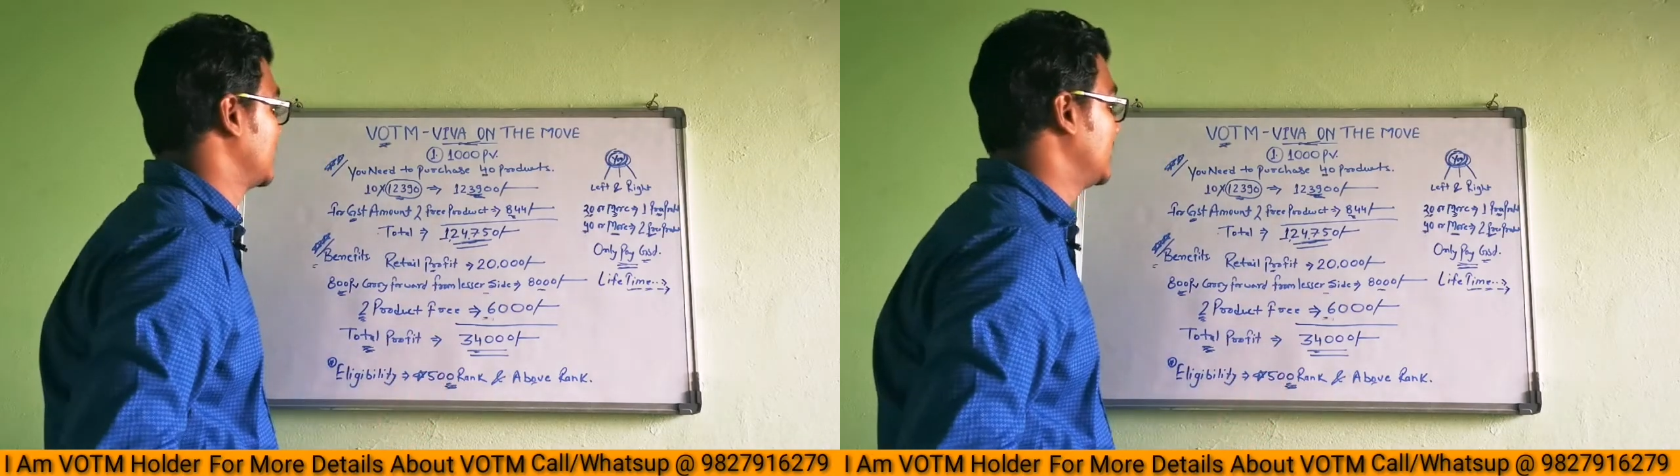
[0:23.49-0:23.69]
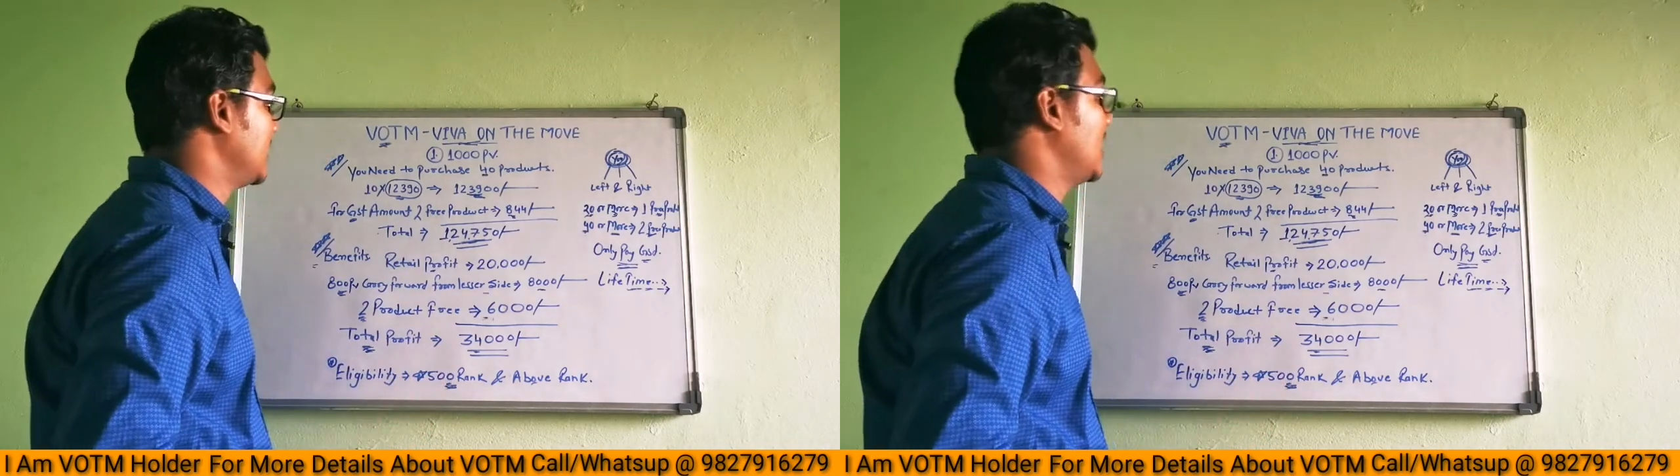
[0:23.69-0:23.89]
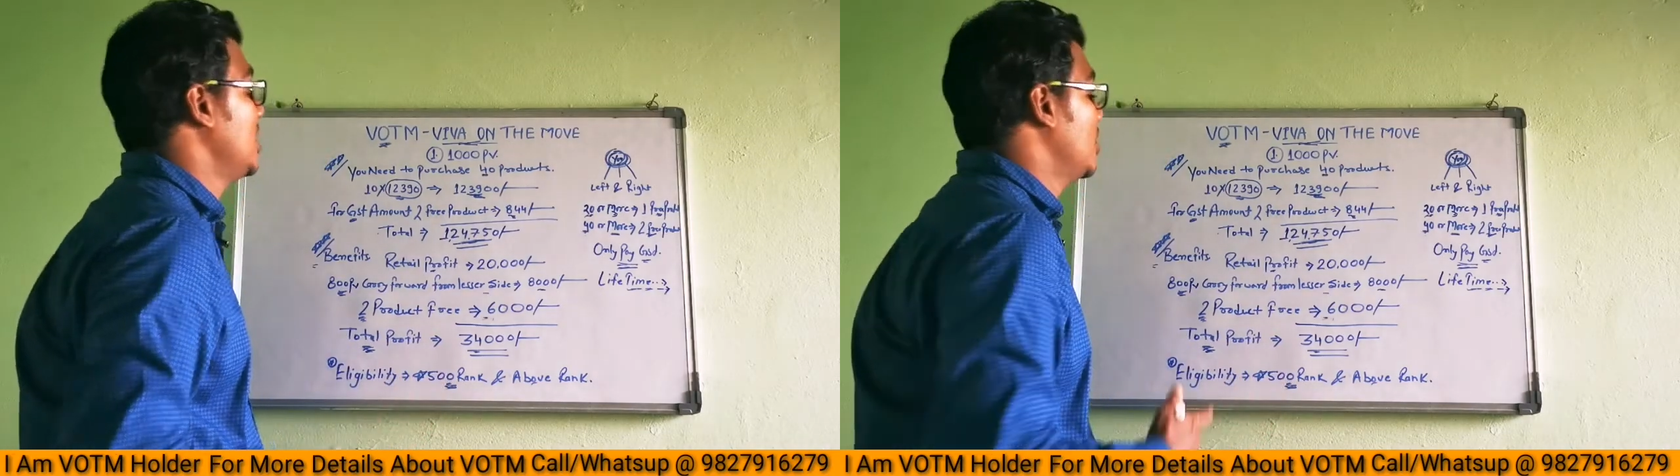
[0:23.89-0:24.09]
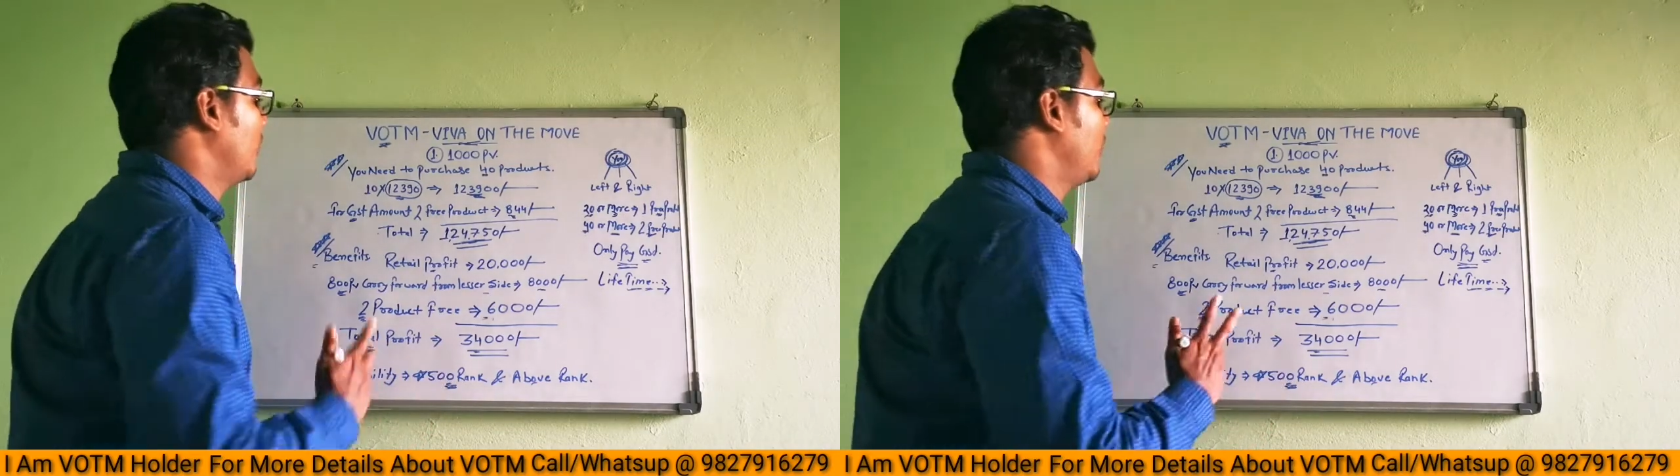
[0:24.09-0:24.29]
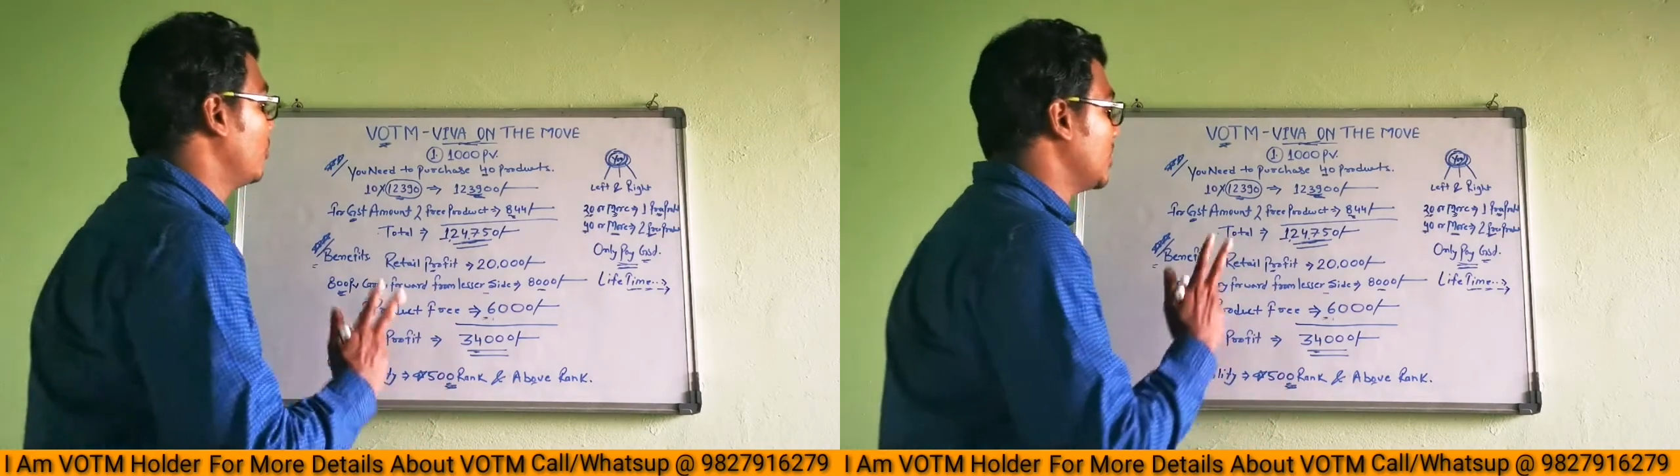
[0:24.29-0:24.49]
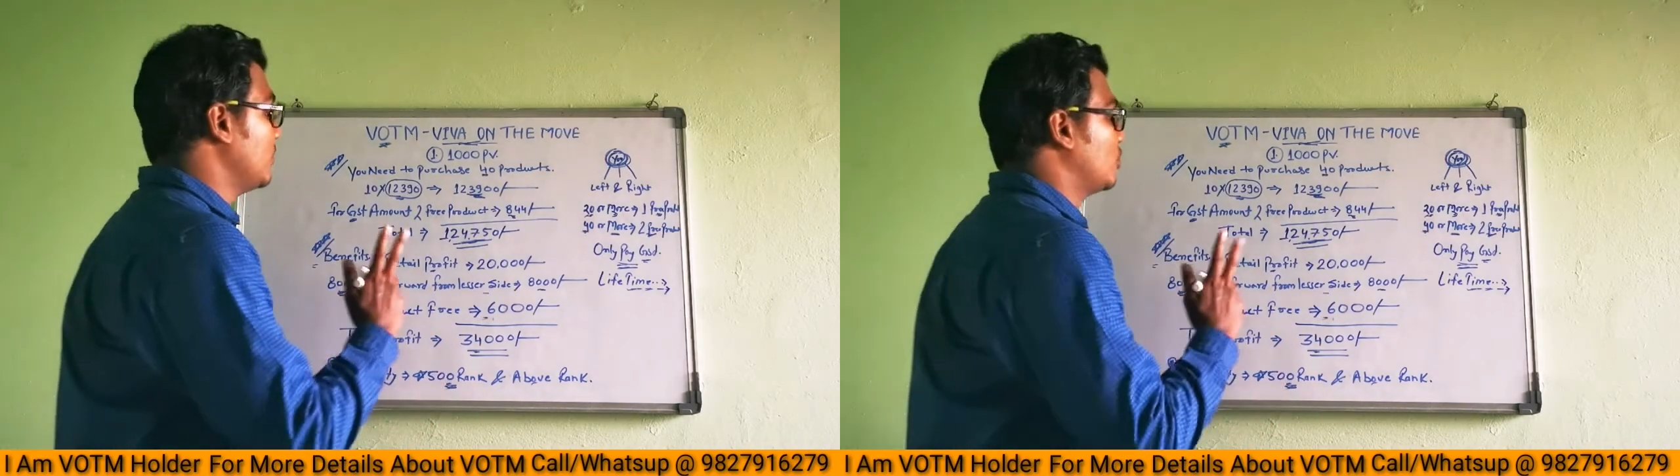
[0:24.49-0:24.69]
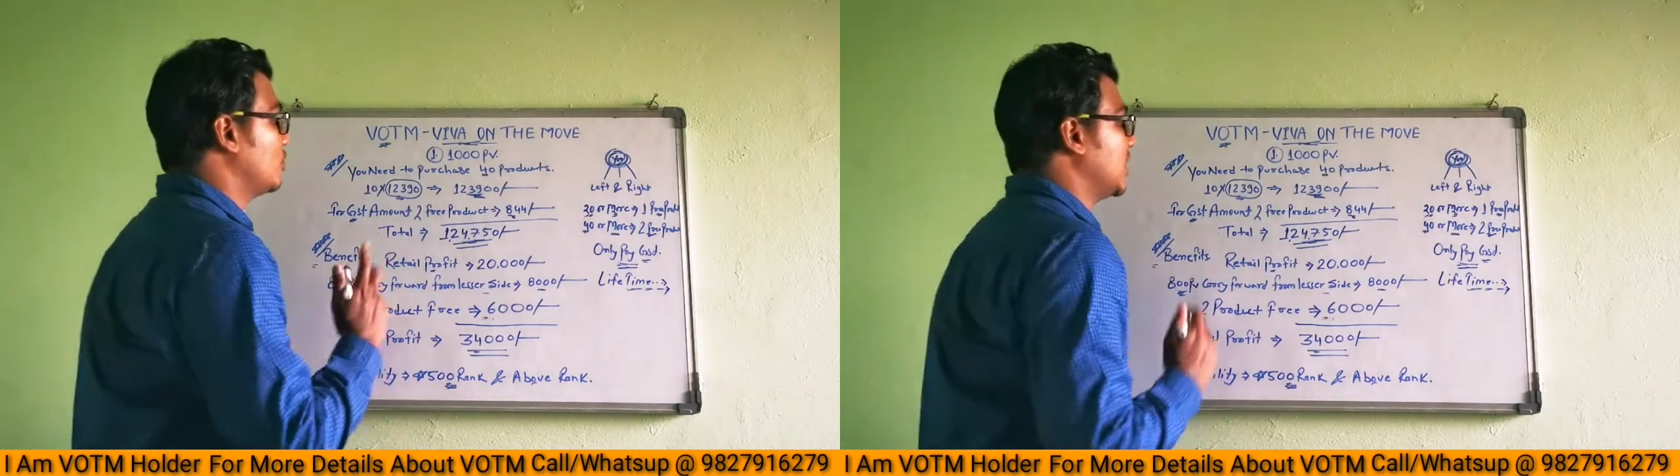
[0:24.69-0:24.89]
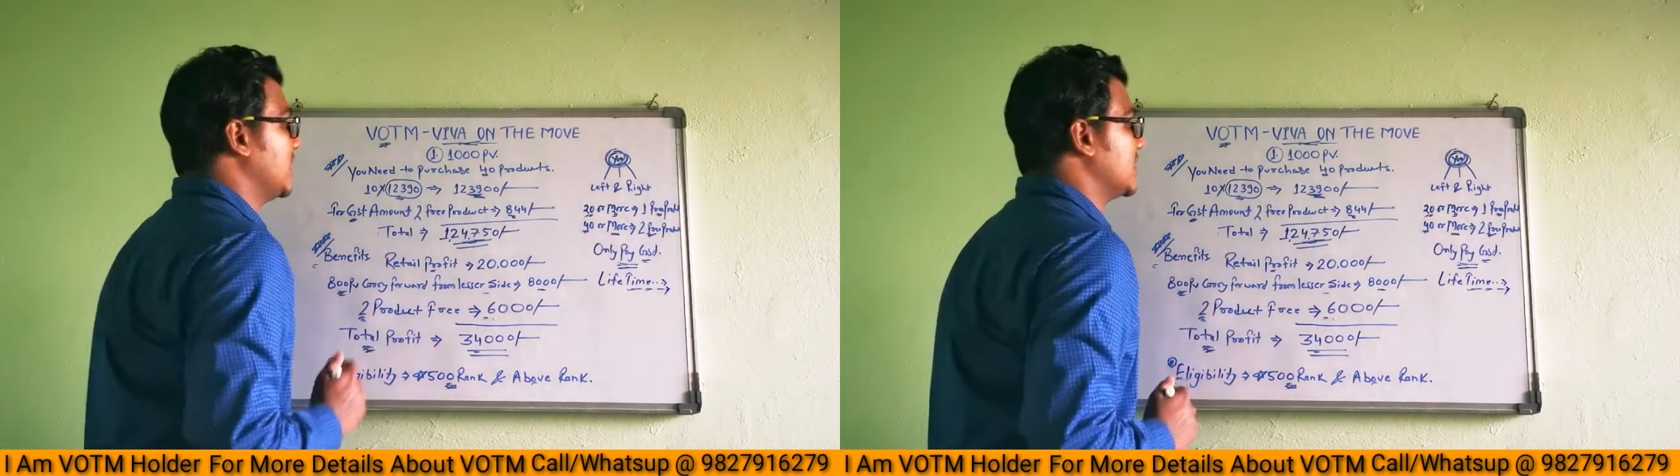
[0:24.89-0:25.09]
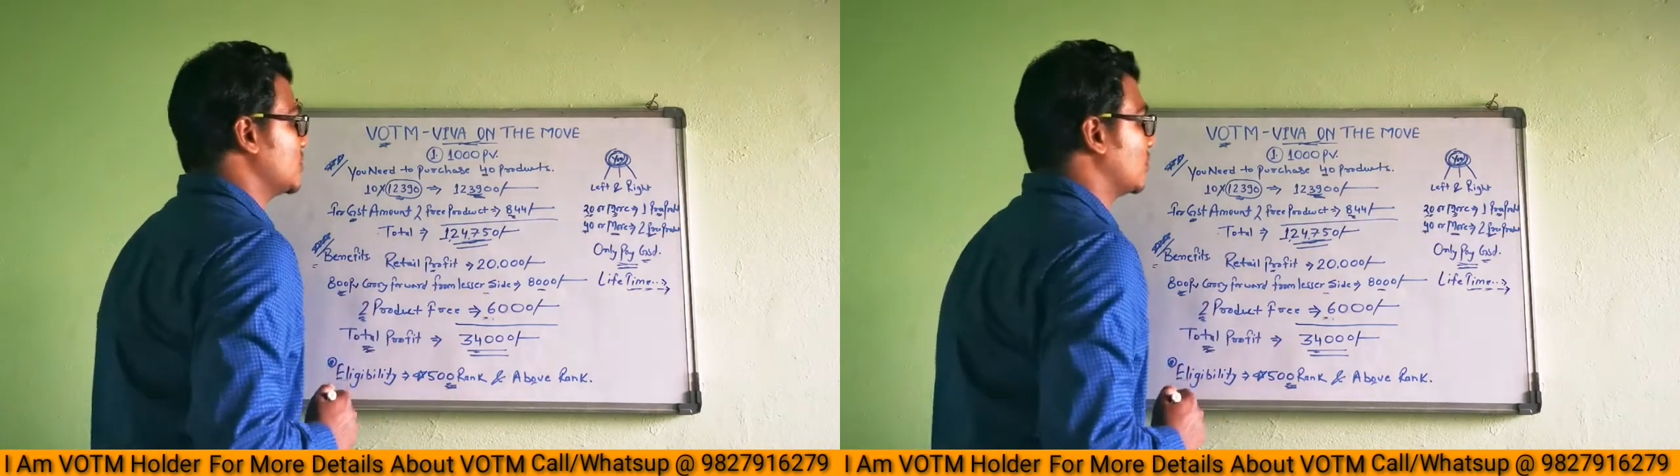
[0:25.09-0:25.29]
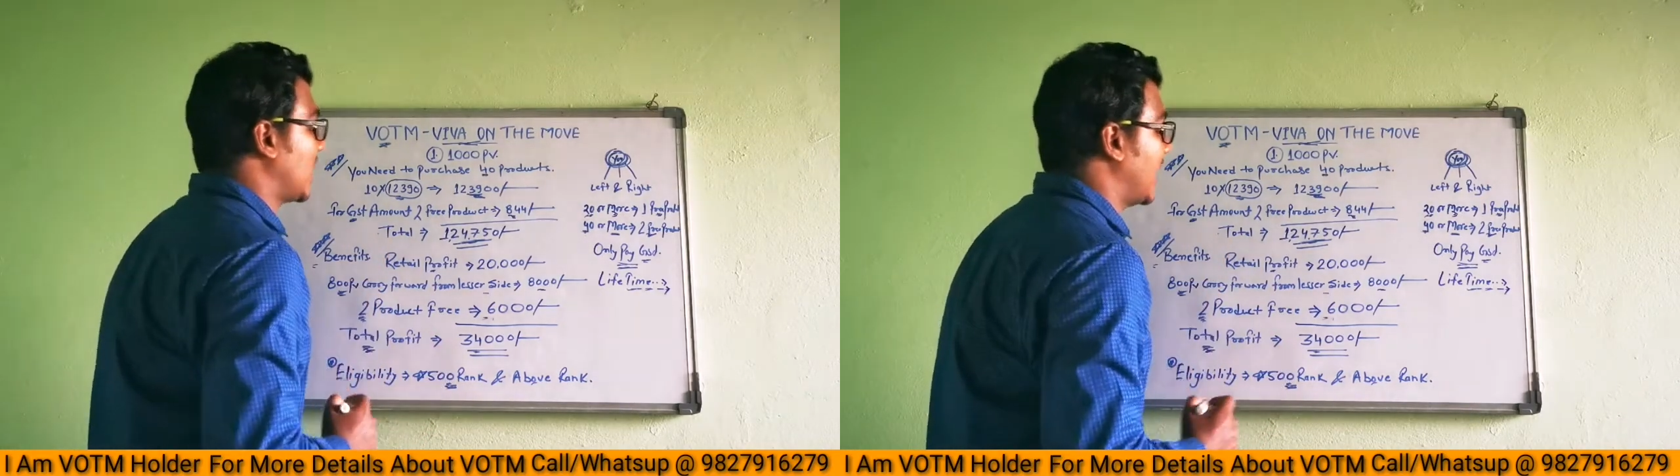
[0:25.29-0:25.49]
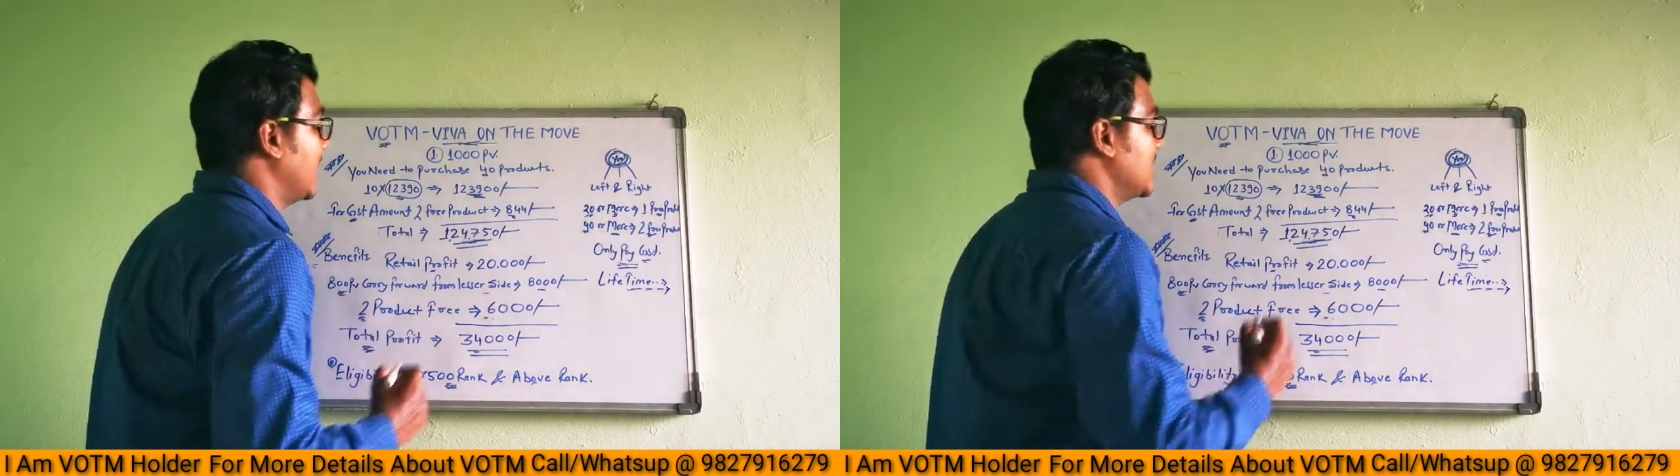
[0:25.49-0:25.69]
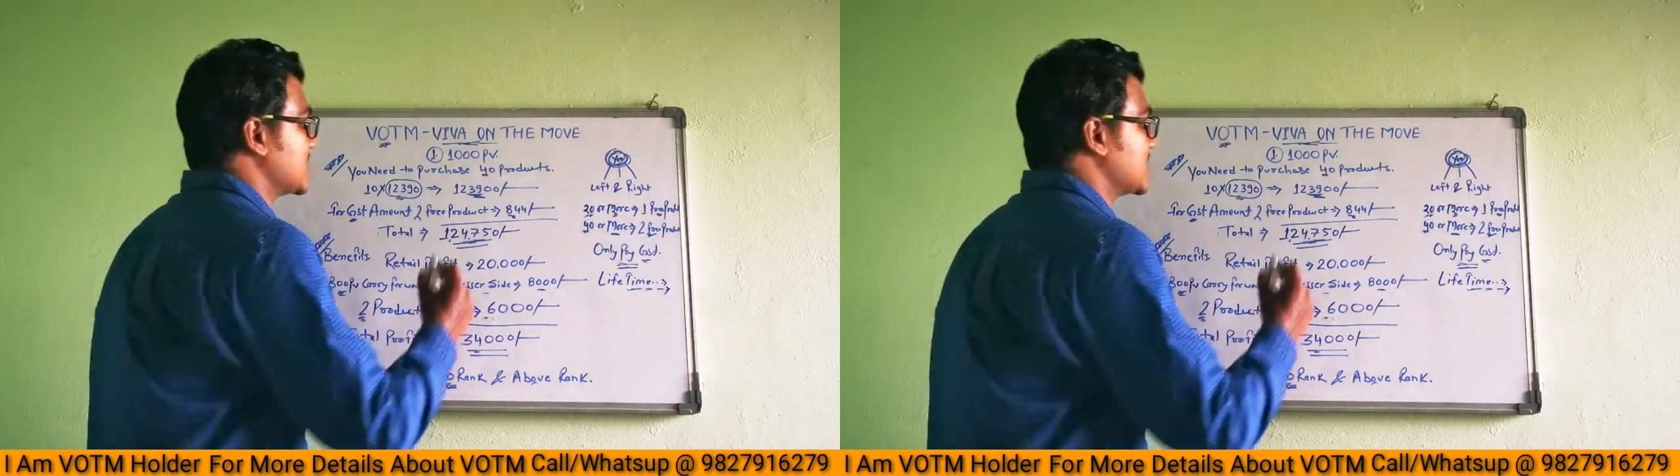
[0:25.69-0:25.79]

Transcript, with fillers: ठीक है वी दो तरीके से होता है